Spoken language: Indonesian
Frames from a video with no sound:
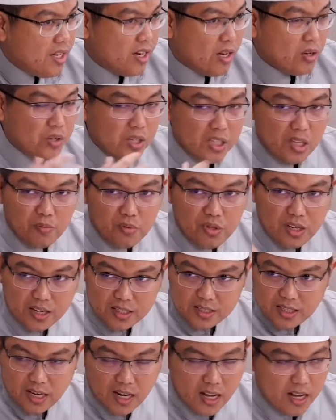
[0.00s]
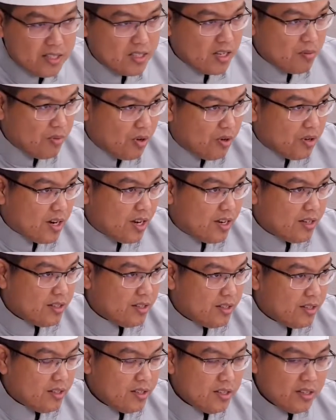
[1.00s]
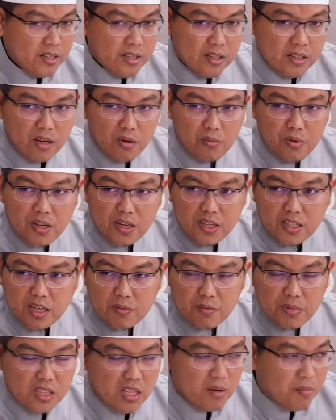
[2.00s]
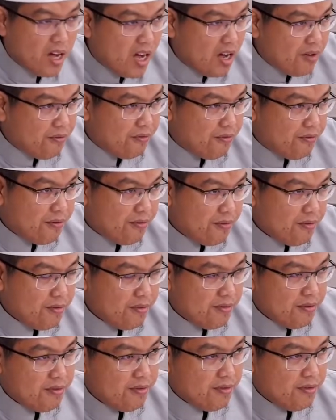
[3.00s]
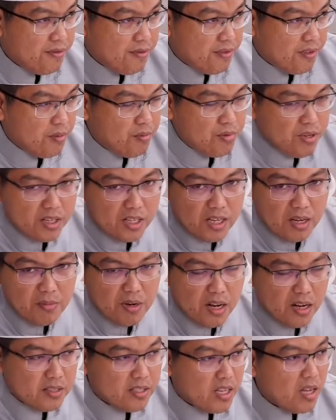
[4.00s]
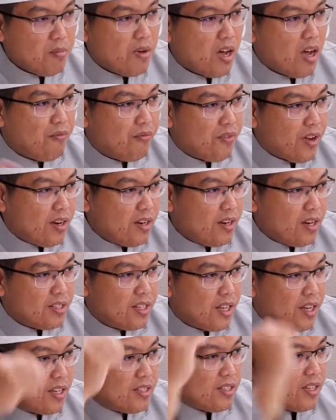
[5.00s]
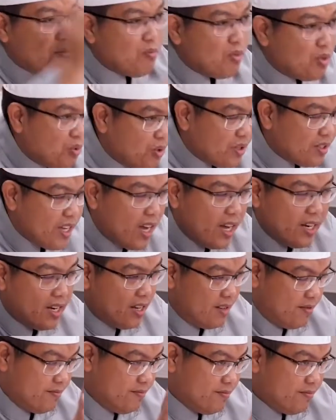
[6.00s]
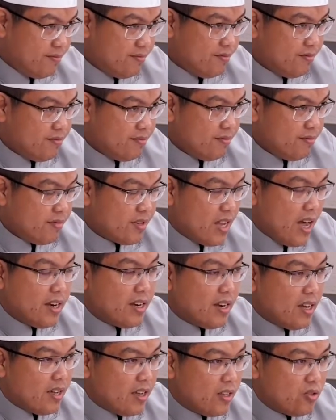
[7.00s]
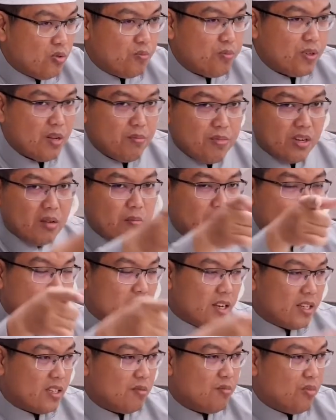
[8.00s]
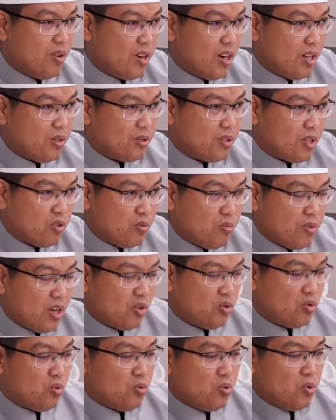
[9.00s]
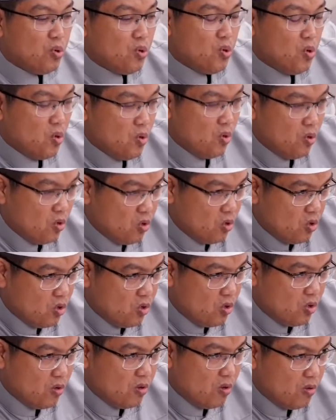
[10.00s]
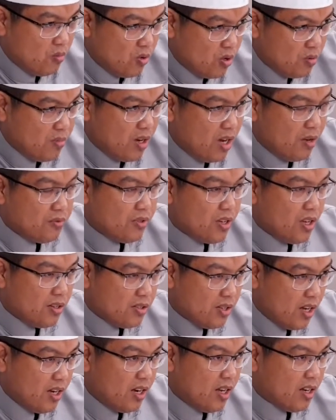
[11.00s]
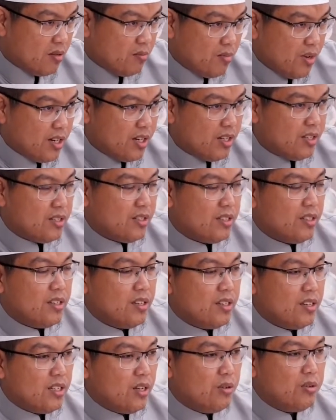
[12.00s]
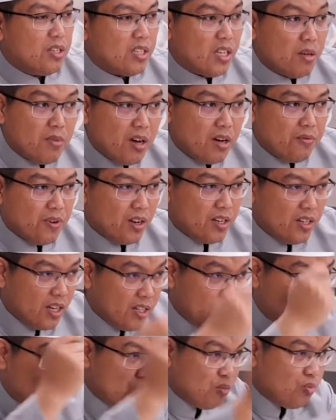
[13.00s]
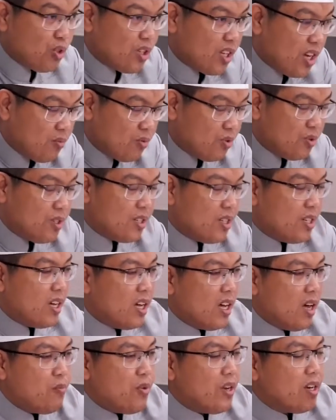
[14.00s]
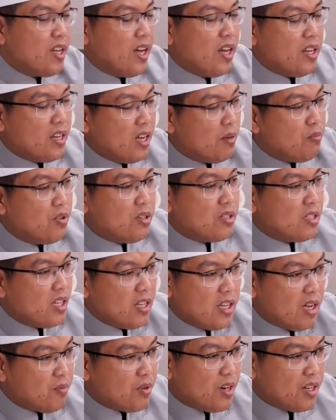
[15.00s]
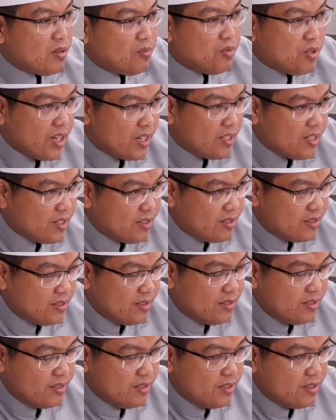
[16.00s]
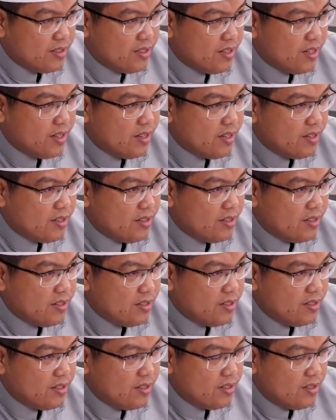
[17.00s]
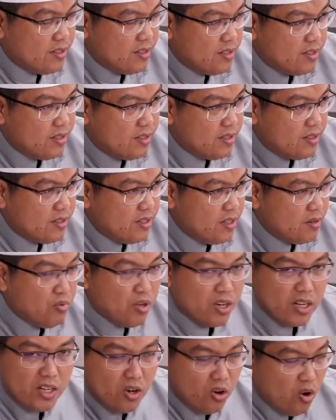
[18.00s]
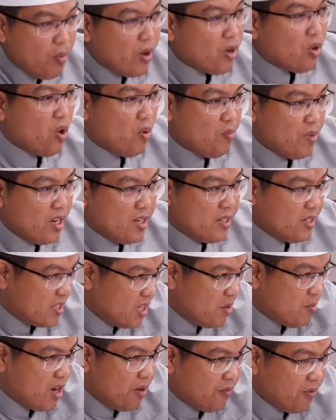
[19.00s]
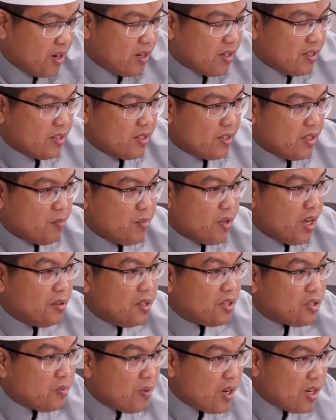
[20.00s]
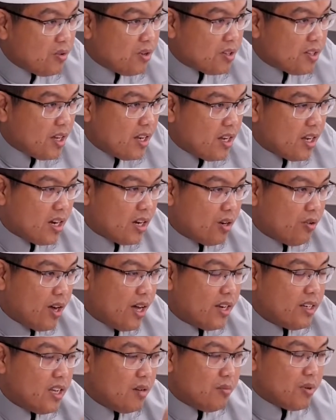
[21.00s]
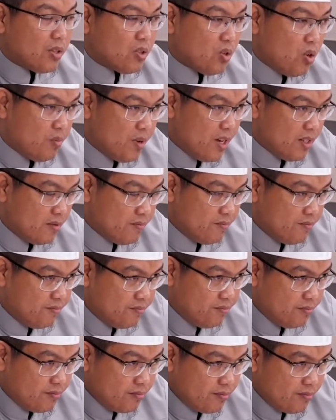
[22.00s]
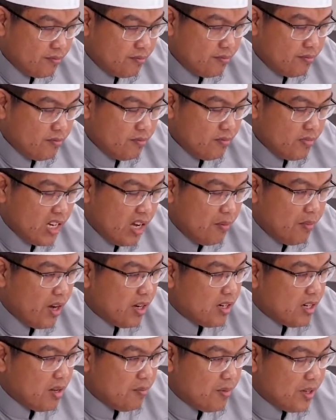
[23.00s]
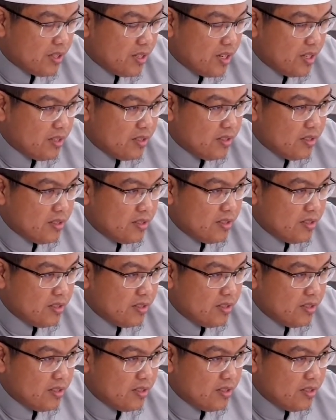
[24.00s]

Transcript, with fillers: ini kalau kita punya kesalahan sama orang, kemudian kita minta maaf, kemudian dia bilang saya maafkan dan saya kasih kamu duit. Tidak ada. Tidak ada. Antum pernah bikin masalah sama orang terus sampai bilang, oh, mohon maaf saya salah kemarin." Ya udah saya maafkan nih ada duit buat kamu. Hampir nggak ada. Saya nggak pernah nemukannya. Ya. ya mungkin dia ngomel-ngomel, ya saya maafkan. Tapi Allah Subhanahu wa taala kalau Anda bertobat, apa yang Anda dapatkan?